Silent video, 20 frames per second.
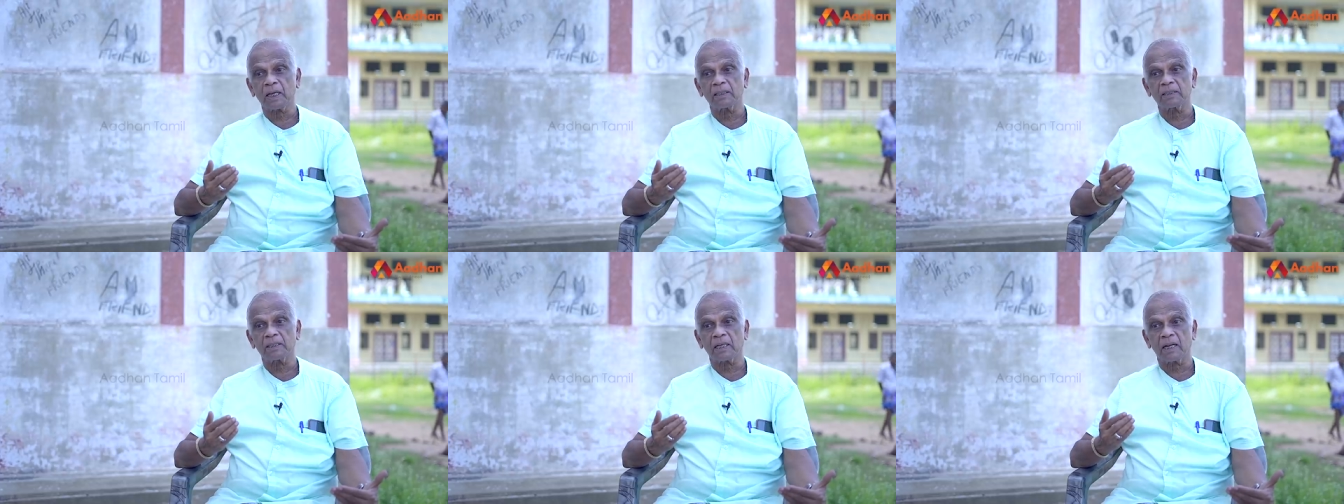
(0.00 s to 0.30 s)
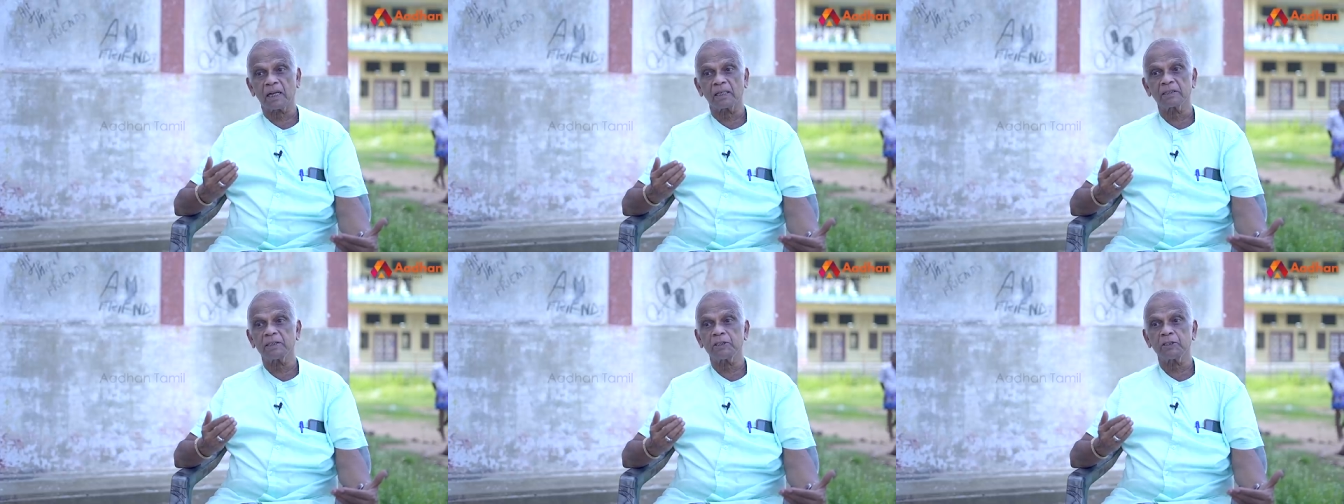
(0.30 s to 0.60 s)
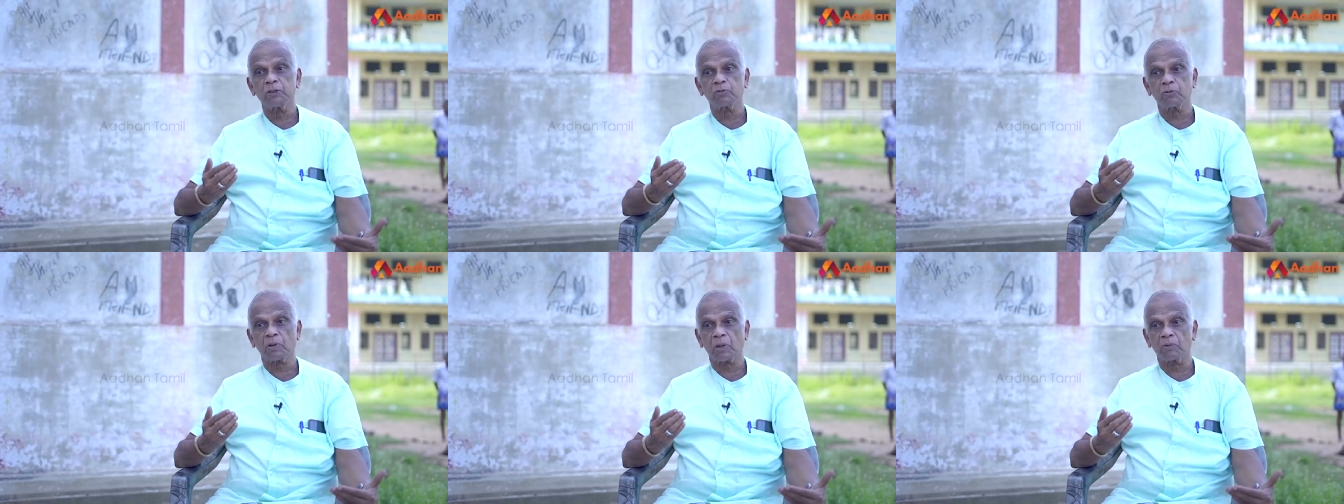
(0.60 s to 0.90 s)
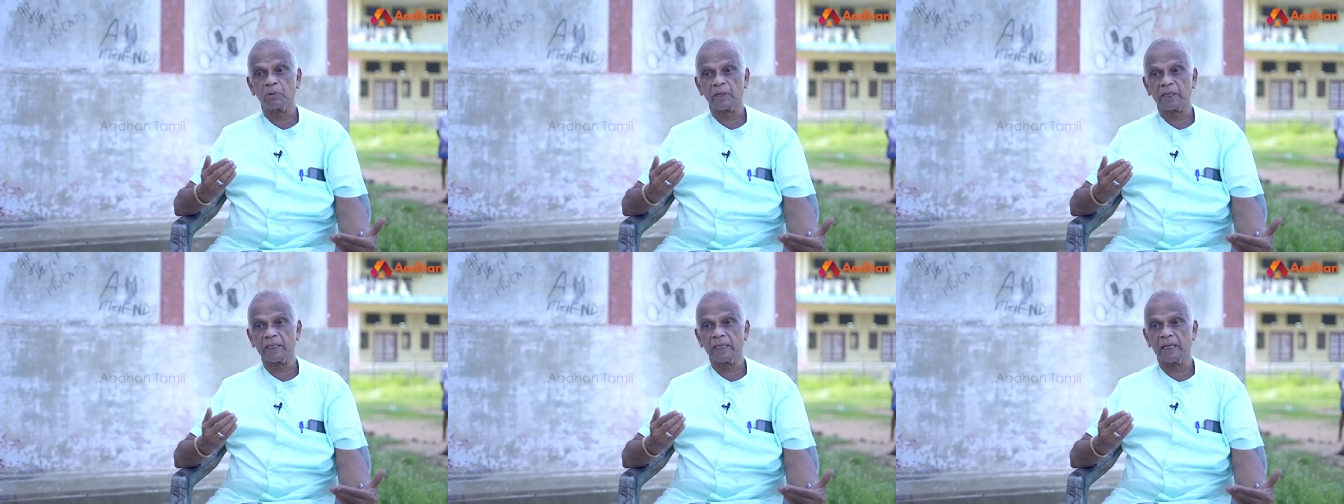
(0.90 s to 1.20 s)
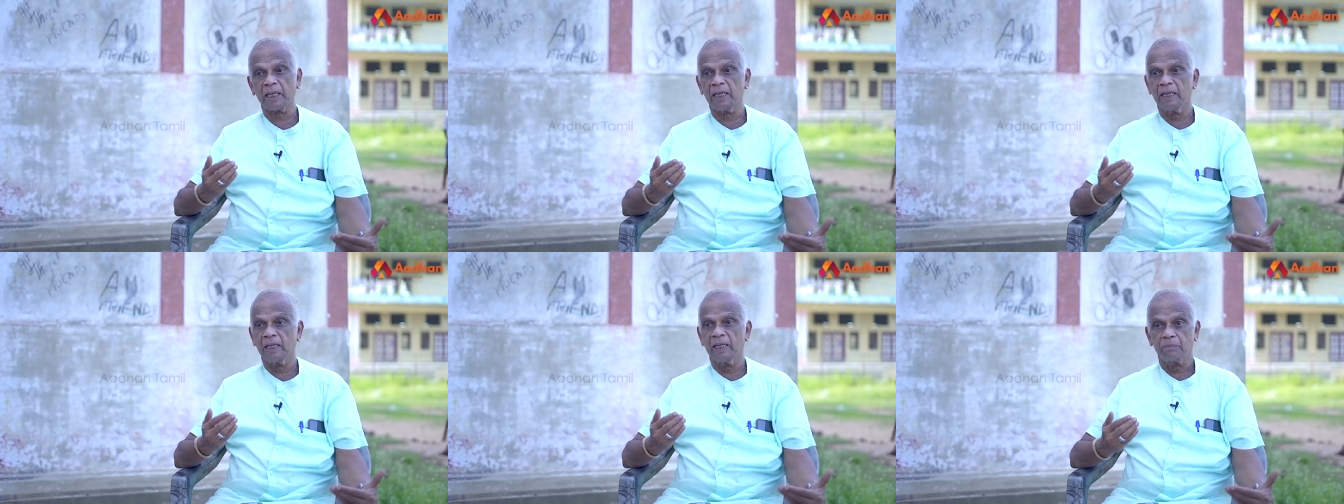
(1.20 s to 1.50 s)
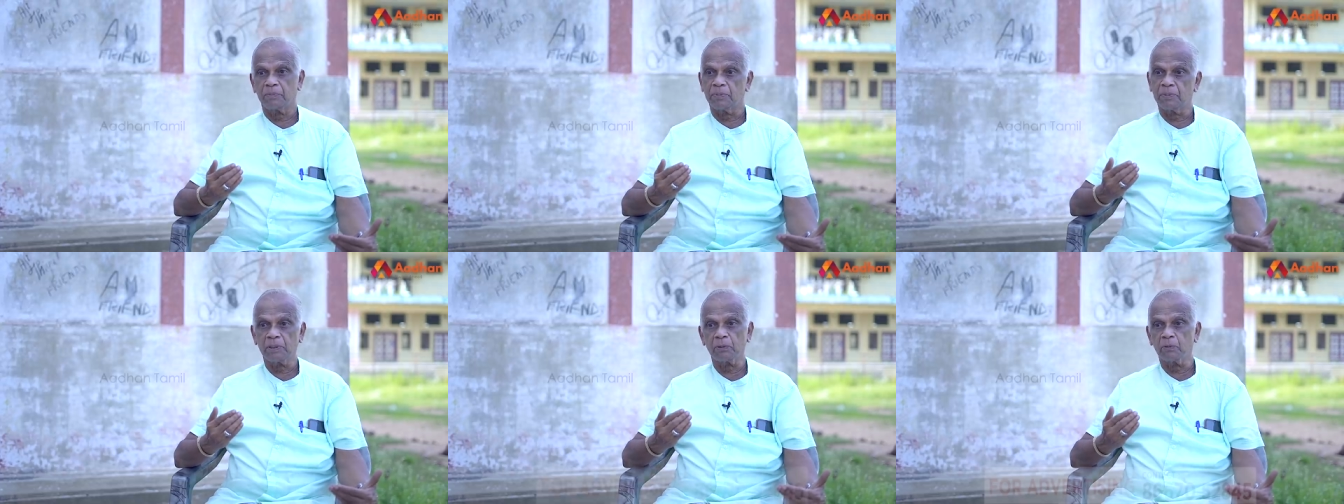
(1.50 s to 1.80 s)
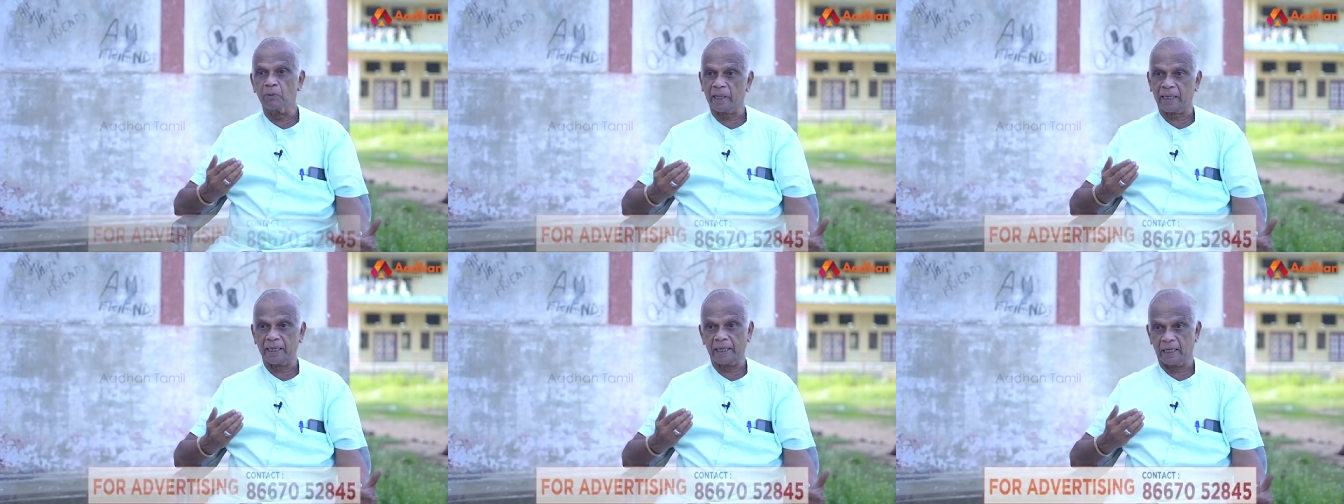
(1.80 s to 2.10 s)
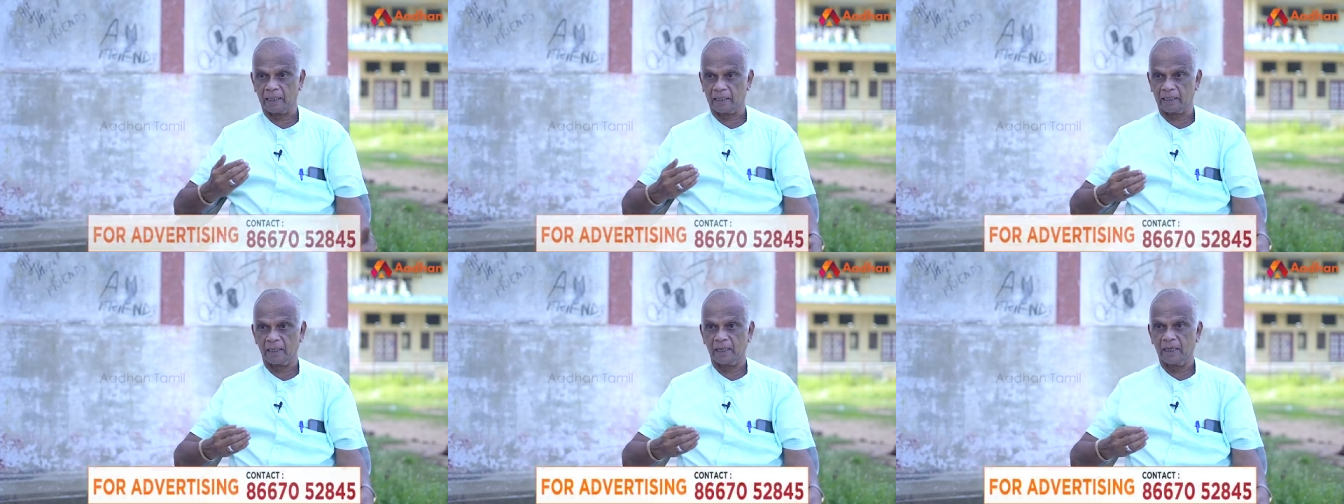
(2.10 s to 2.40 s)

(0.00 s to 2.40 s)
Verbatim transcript: ராஜா ராஜேஸ்வரமுடைய பெருவுடையார்